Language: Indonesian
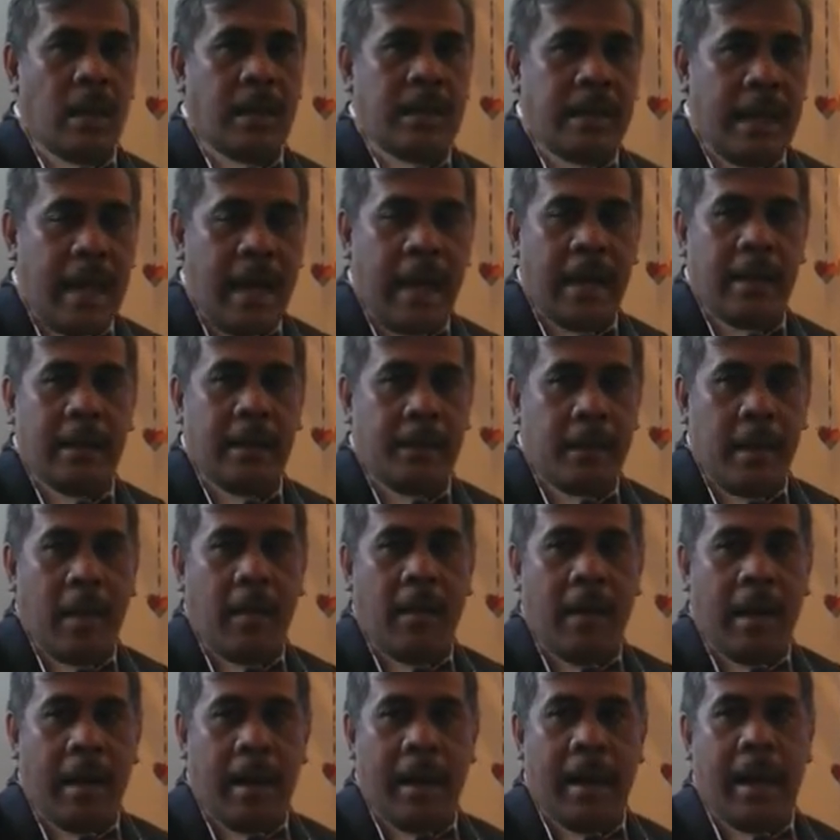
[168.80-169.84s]
sudah sangat di
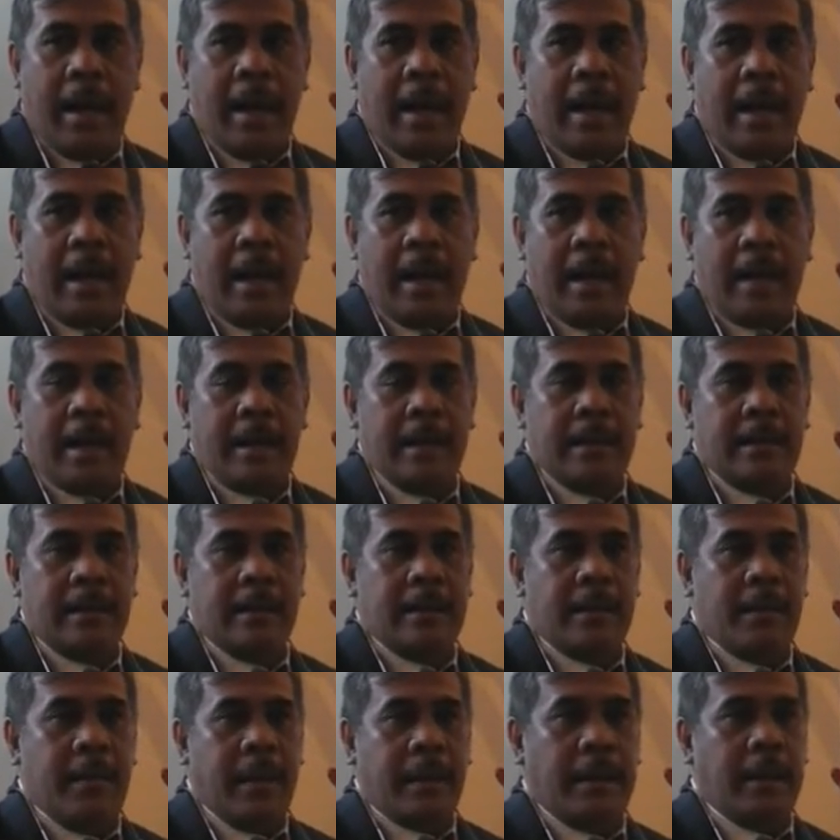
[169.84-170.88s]
bawah angka
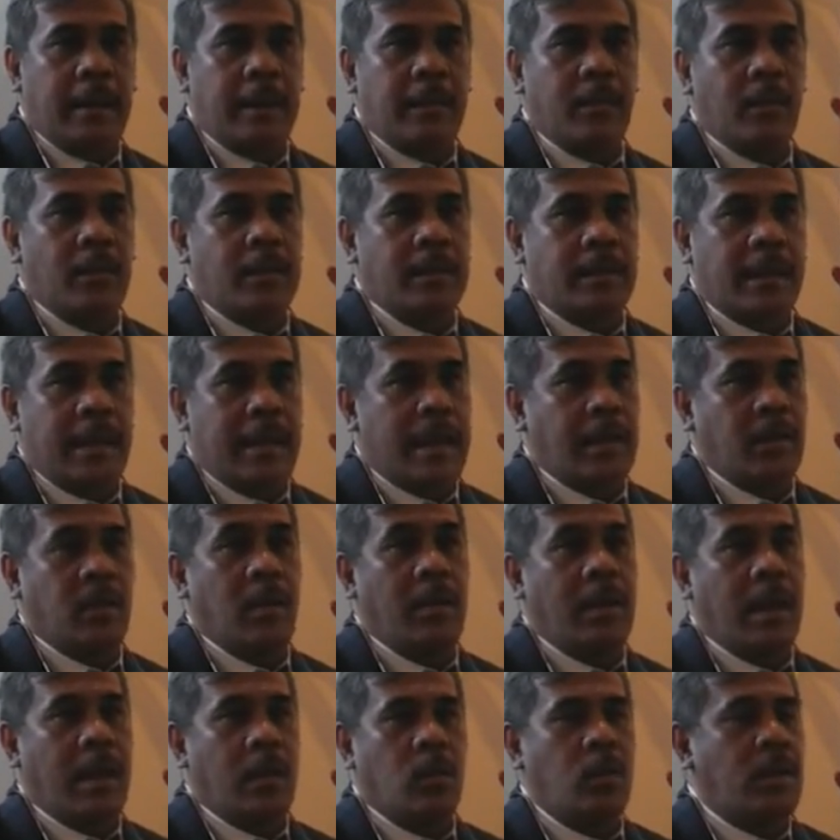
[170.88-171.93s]
pada di bursa
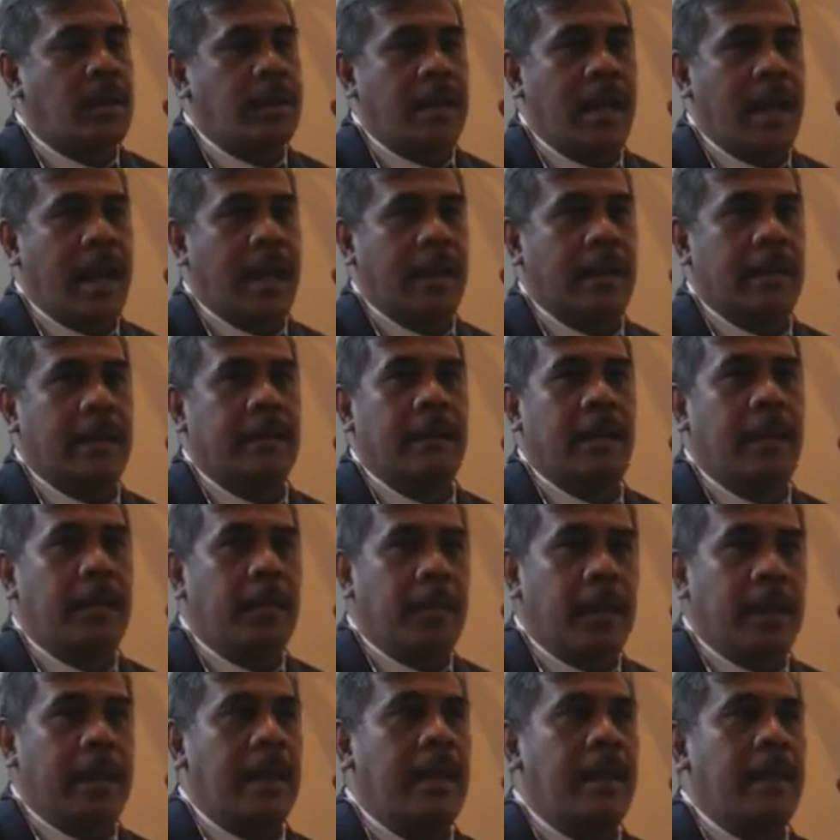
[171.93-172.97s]
nasional sudah sangat
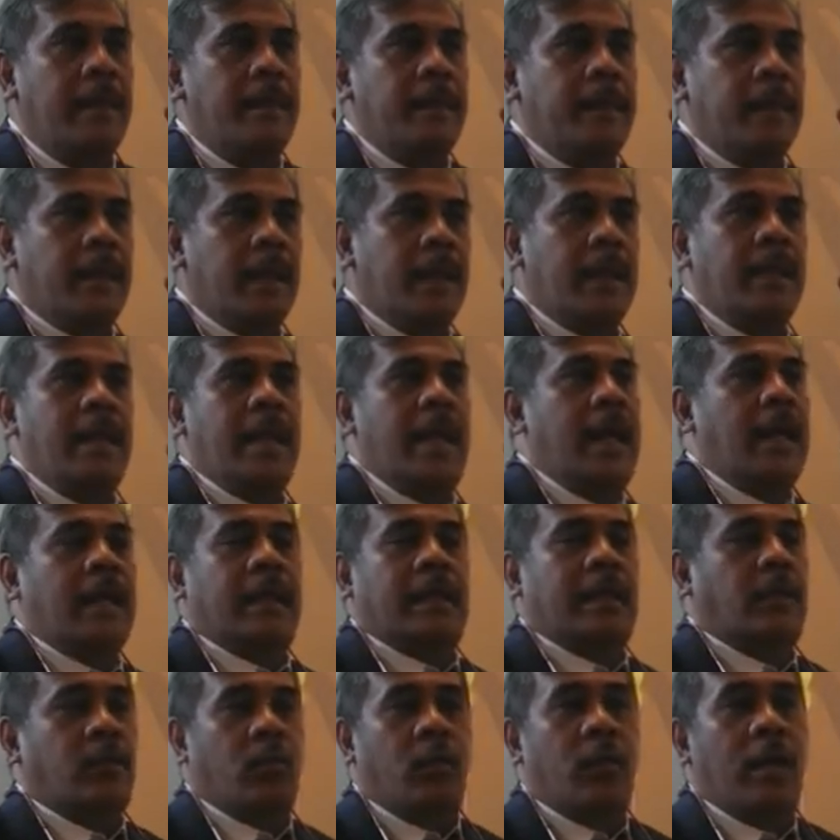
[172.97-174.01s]
tetapi ini
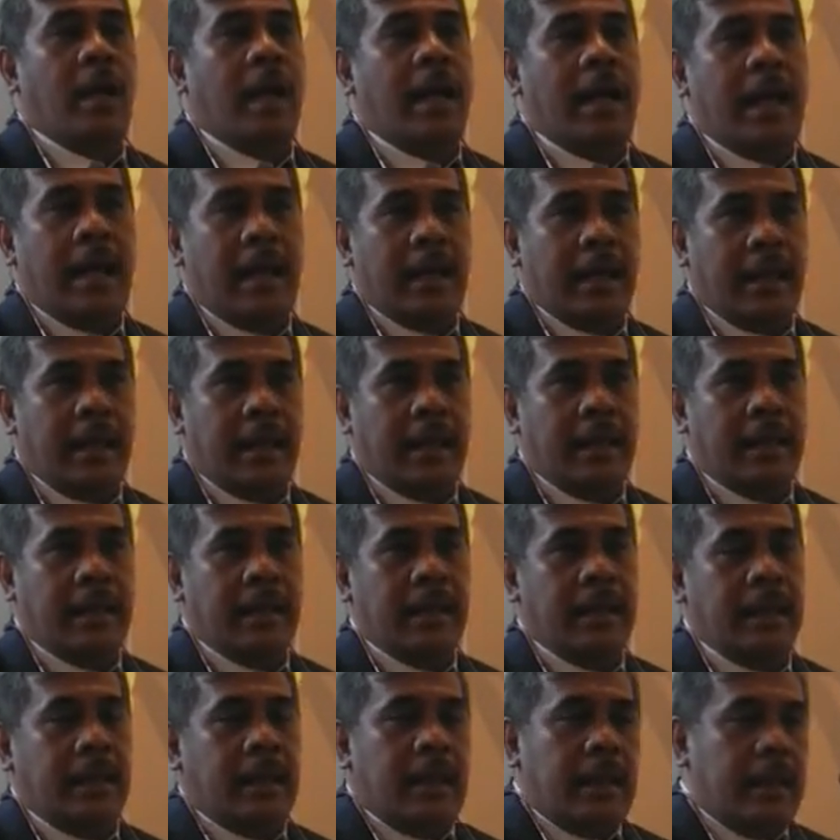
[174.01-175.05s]
akan kita turunkan lagi
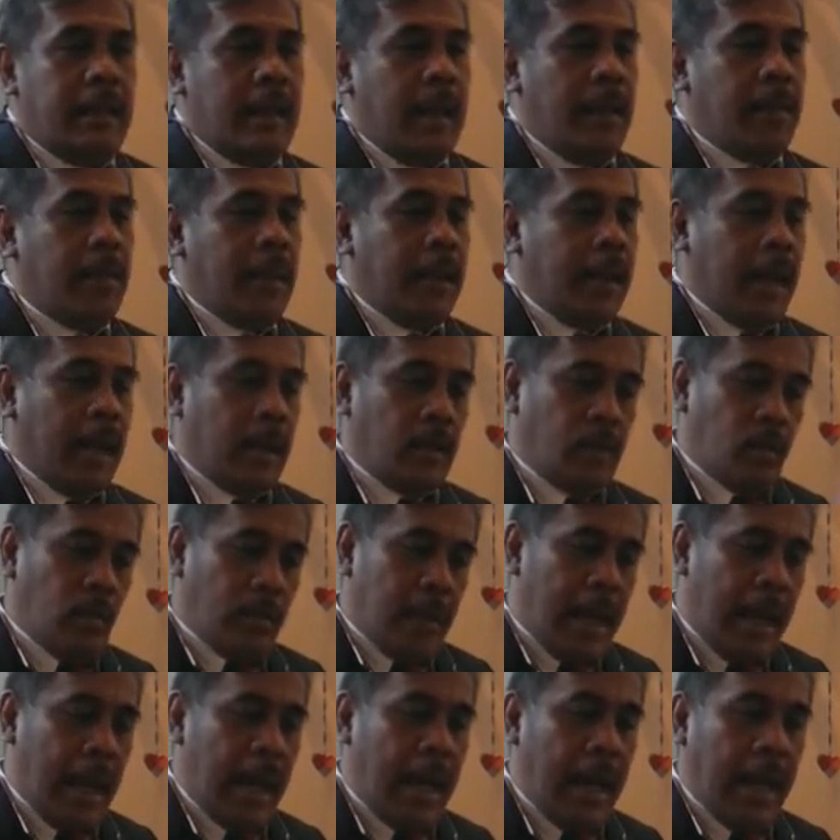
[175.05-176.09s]
kita tidak melihat
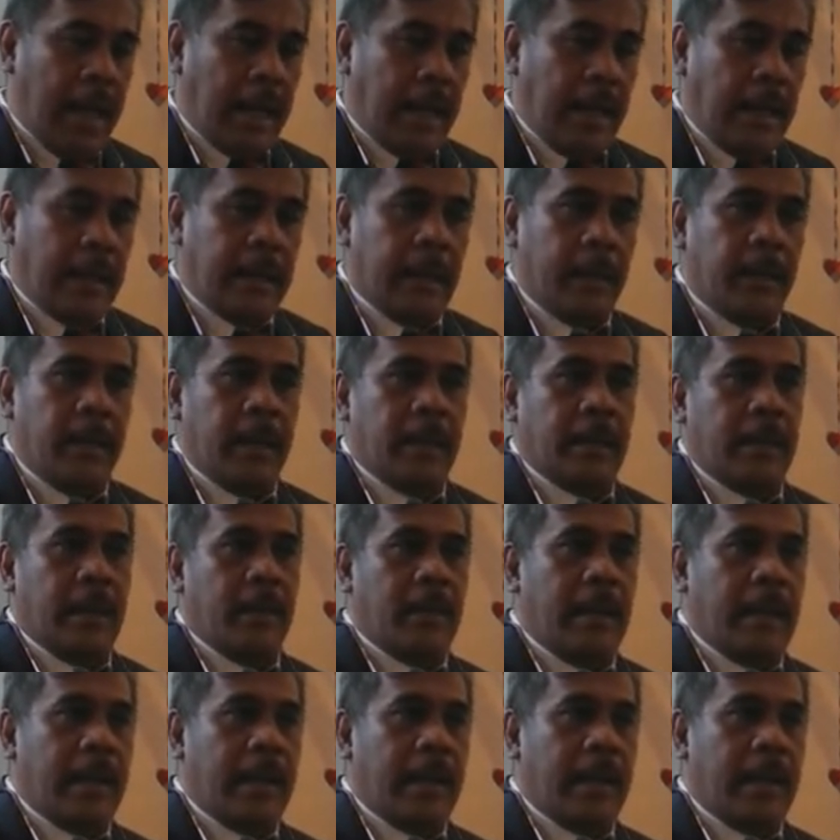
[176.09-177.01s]
cuma karena